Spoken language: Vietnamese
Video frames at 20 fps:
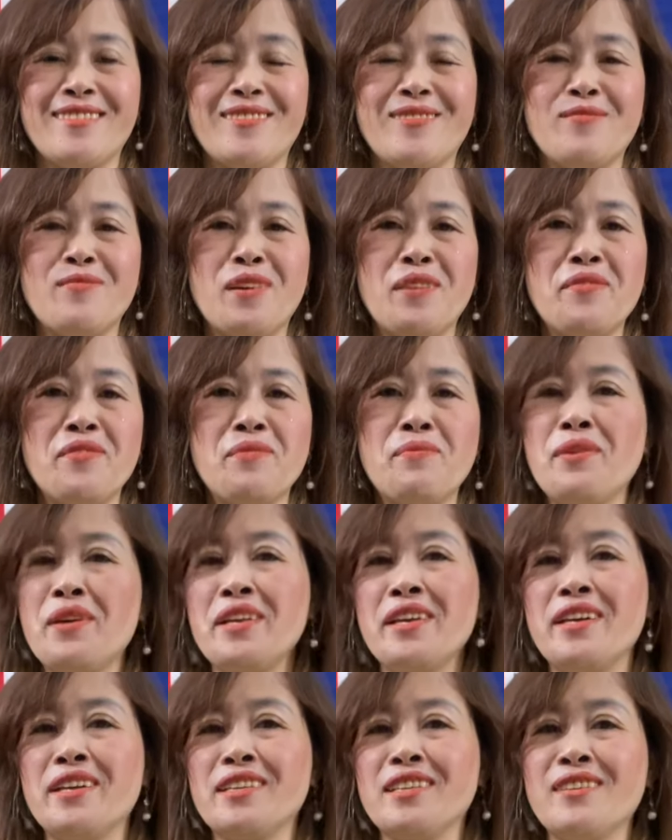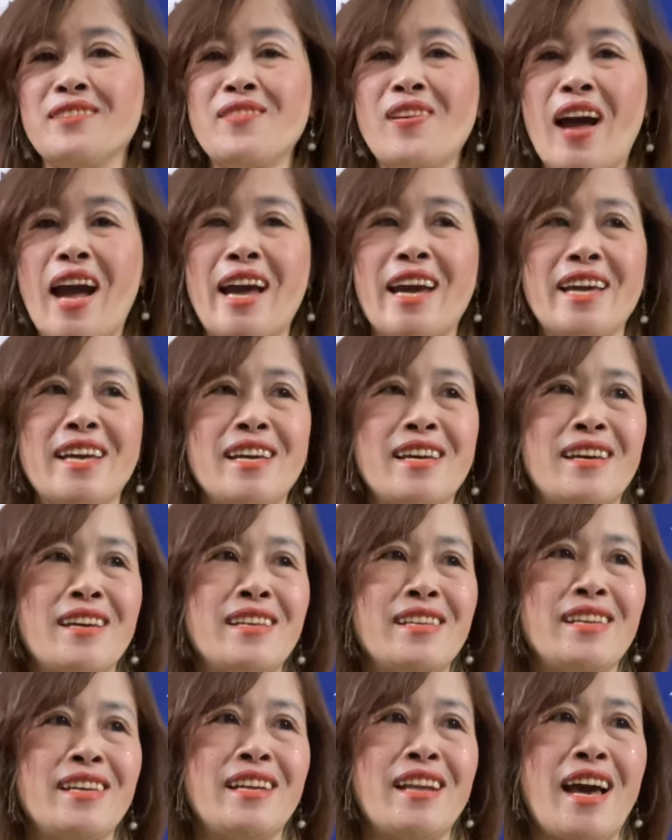Bởi vì bây giờ không ai
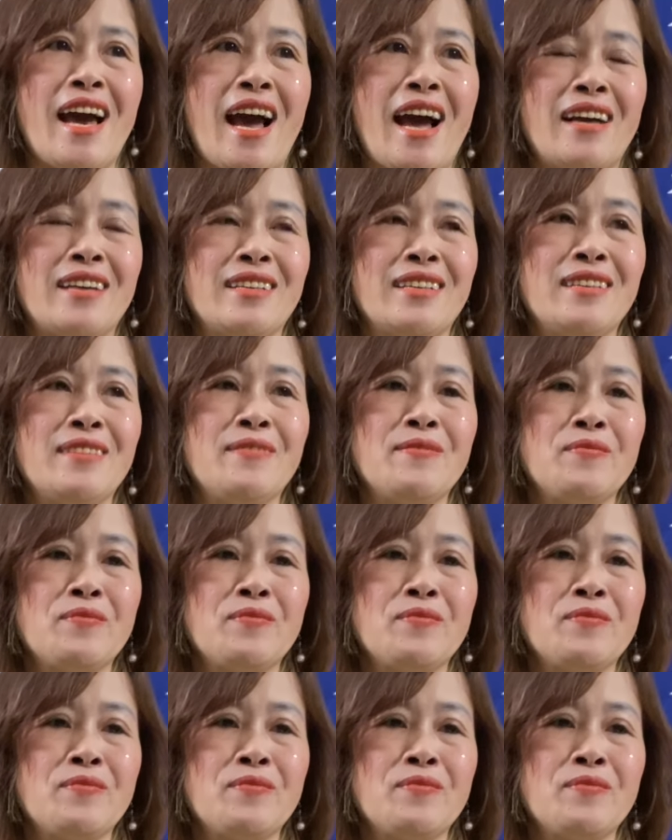nhận hàng nữa